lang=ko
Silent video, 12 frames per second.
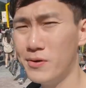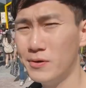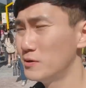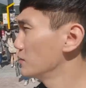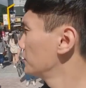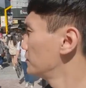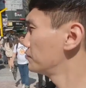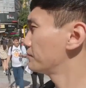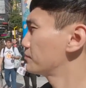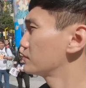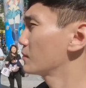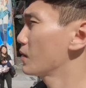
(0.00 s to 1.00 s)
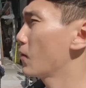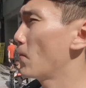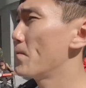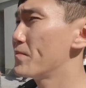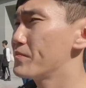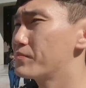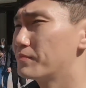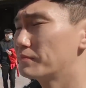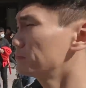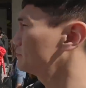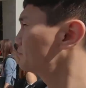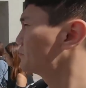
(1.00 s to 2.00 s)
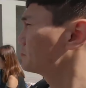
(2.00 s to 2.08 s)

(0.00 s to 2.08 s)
정말 정말 정말 편하고